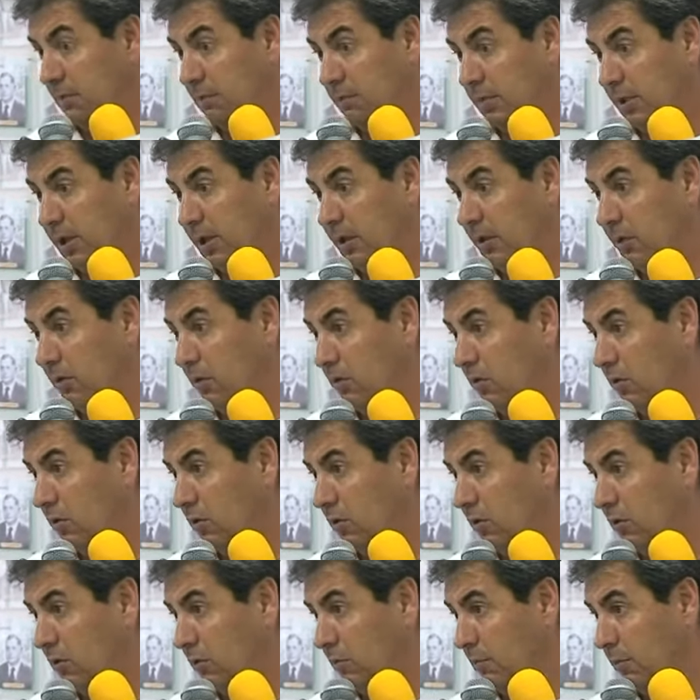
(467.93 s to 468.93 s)

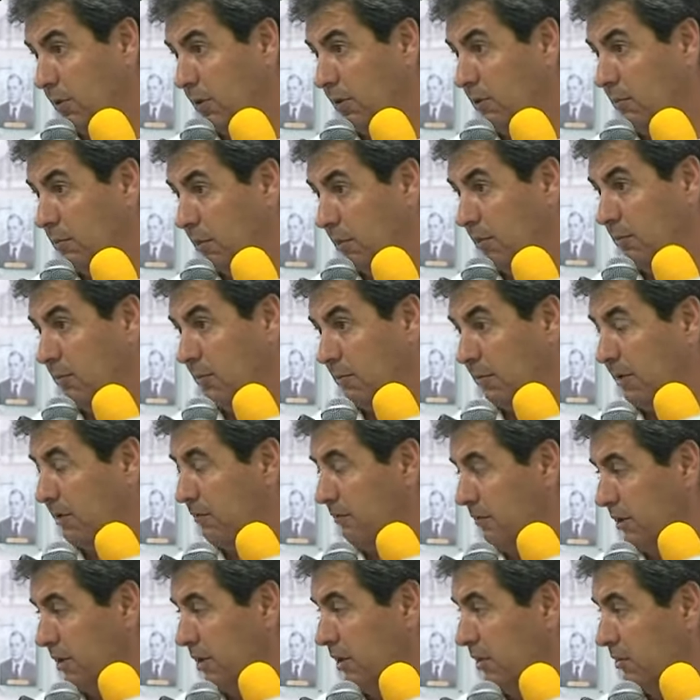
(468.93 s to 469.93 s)
Pero, pero bueno, vamos a
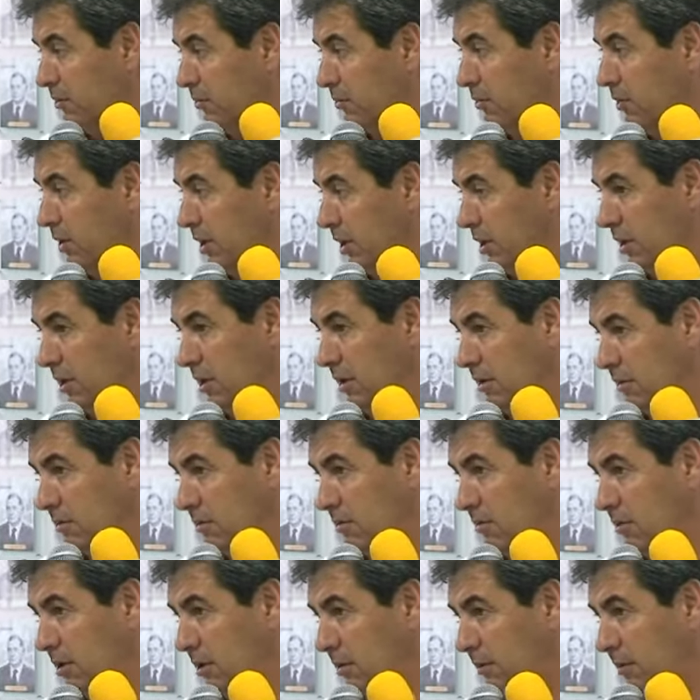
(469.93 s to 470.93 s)
definir estos días quiénes
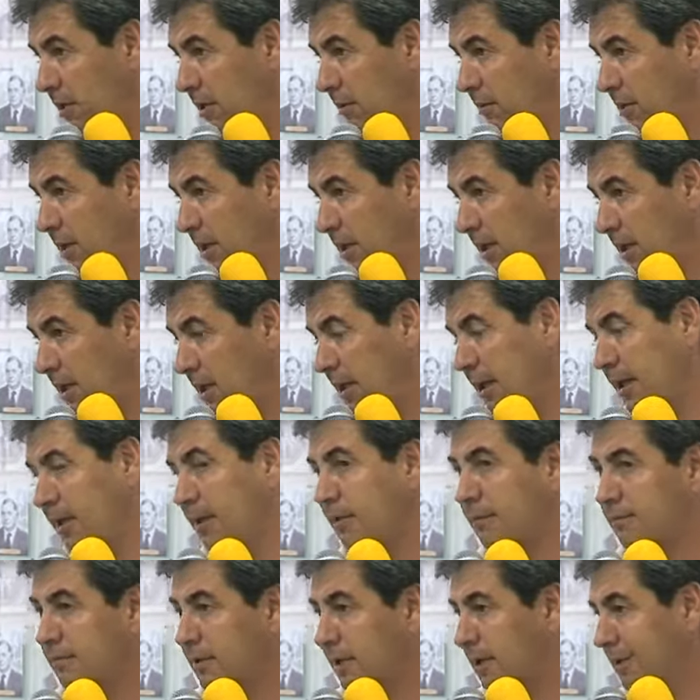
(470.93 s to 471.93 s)
son los que van a
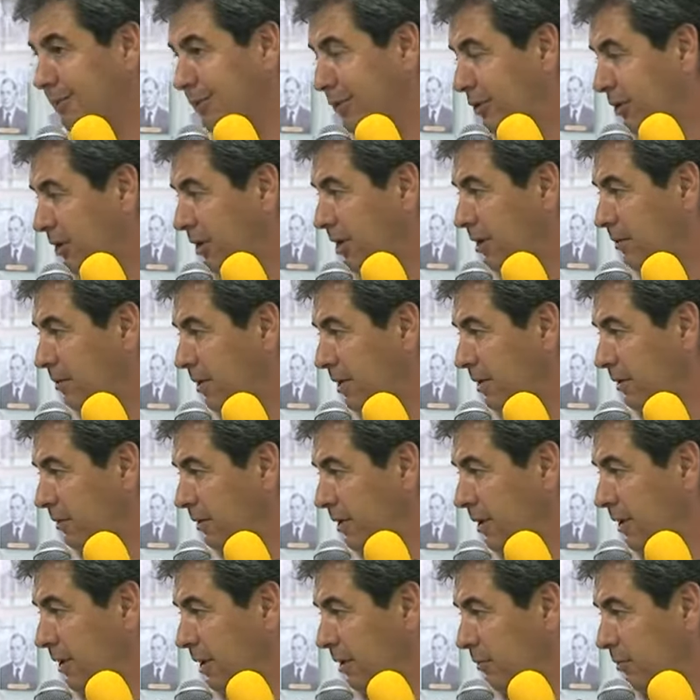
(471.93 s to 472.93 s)
viajar. Tenemos tres días para
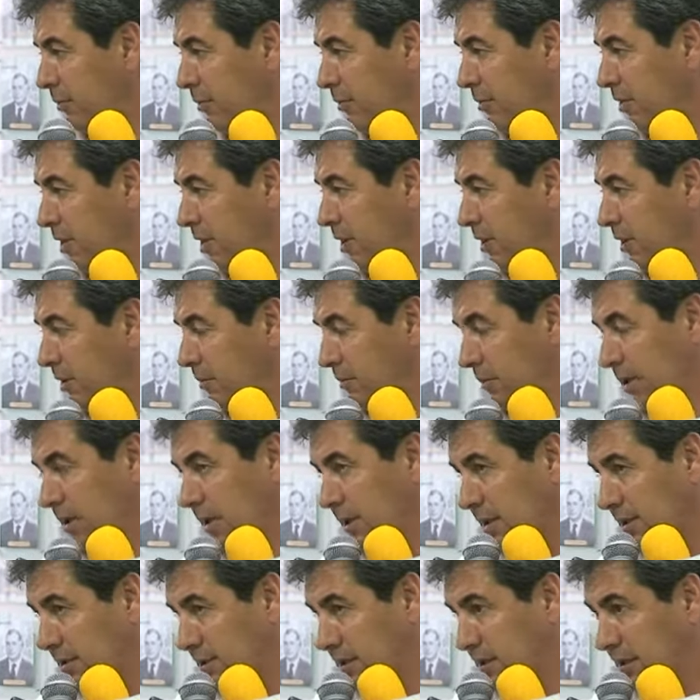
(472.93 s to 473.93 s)
trabajar acá en Buenos Aires
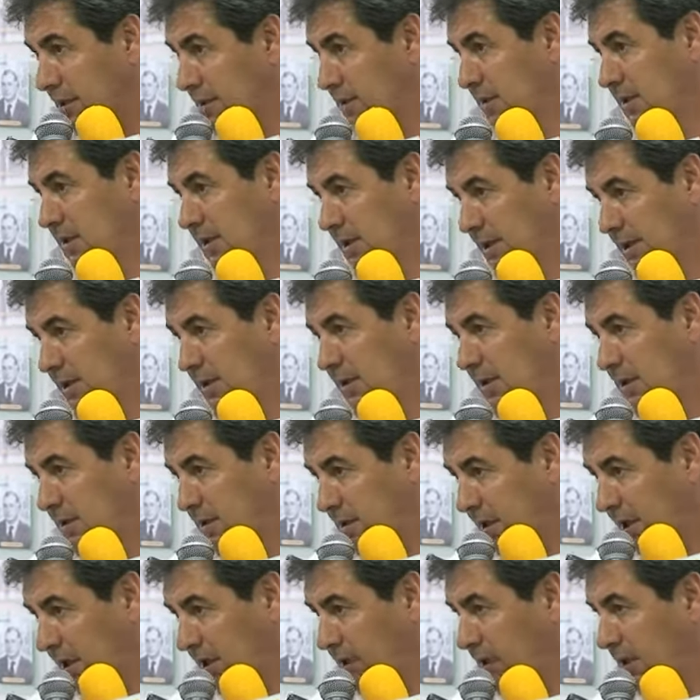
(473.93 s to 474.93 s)
también, así que
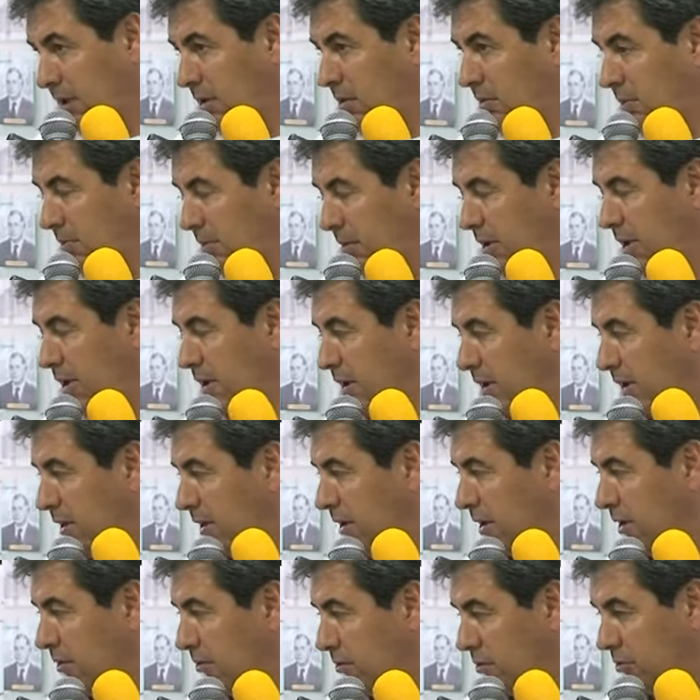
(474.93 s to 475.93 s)
tranquilo, vamos a ir
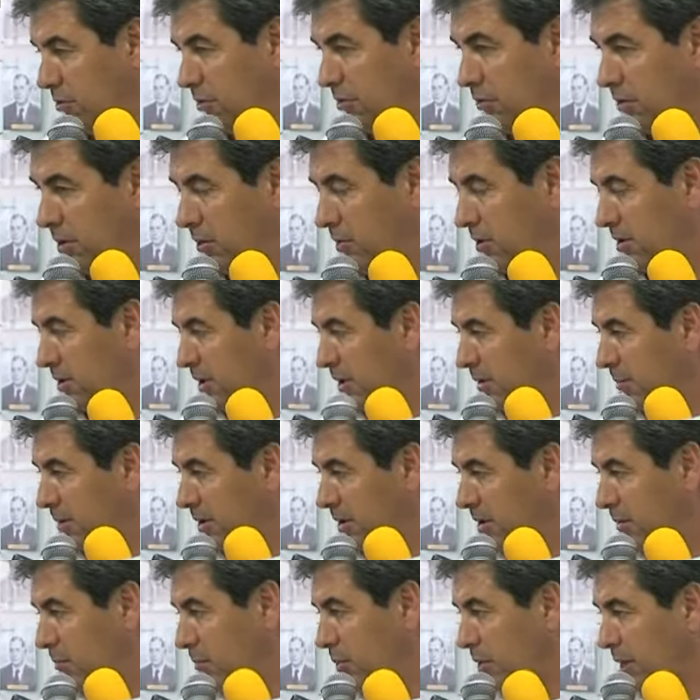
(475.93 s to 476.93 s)
delineando todo lo que va a ser la
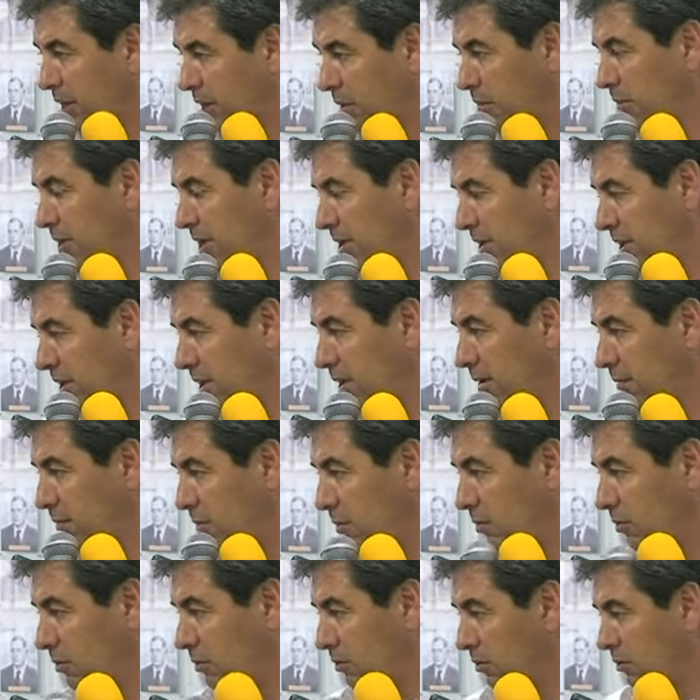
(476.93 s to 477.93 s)
pretemporada y el plantel
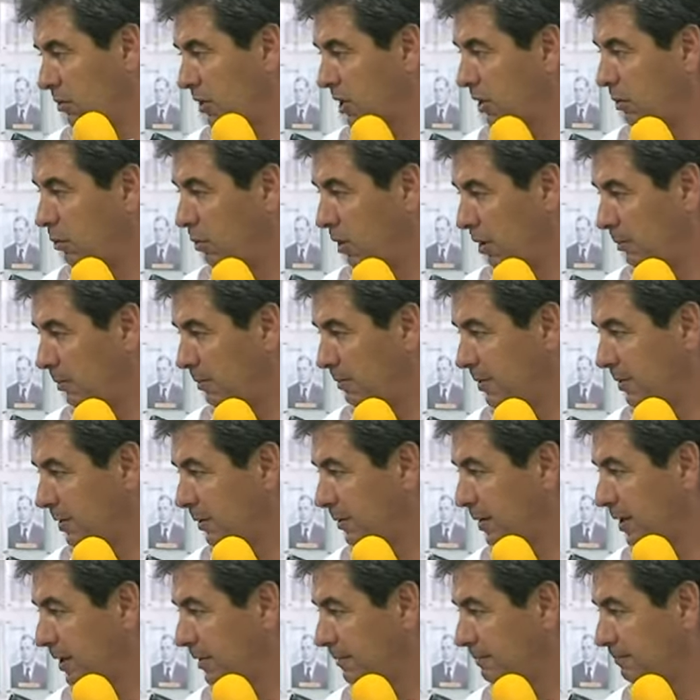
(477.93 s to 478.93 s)
con el cual vamos a
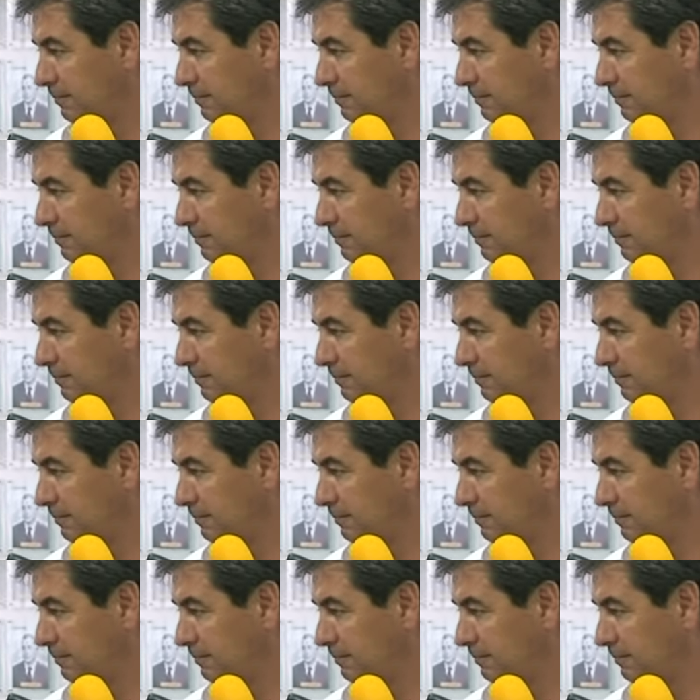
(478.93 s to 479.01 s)
trabajar.